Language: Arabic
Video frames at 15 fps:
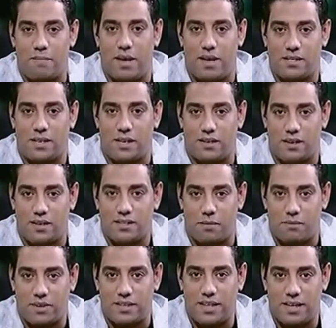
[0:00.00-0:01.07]
زي ما قال السيد
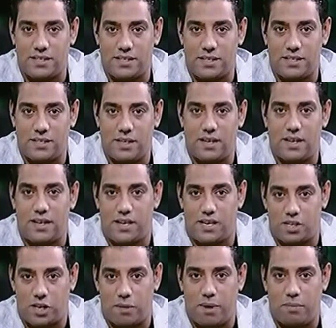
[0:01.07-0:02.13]
الرئيس عبد الفتاح السيسي
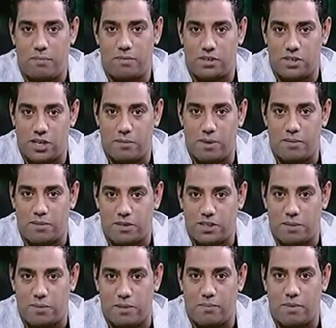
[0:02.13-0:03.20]
الشباب
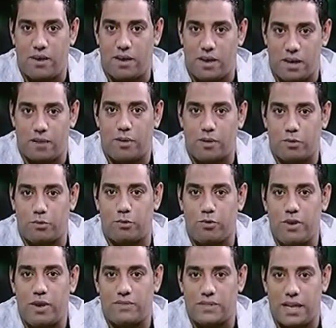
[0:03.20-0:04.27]
الشباب الشباب احنا
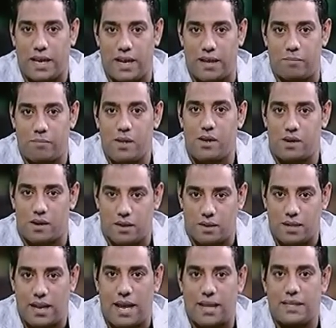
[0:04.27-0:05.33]
برضو بنقول نفس الكلام
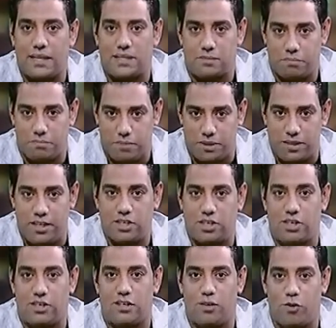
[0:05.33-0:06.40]
قناه الحدث
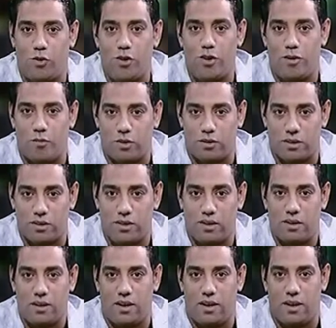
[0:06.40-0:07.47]
بتناشد كل
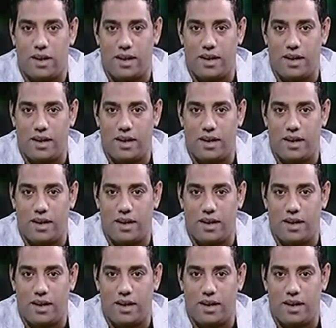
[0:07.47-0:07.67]
المواطنين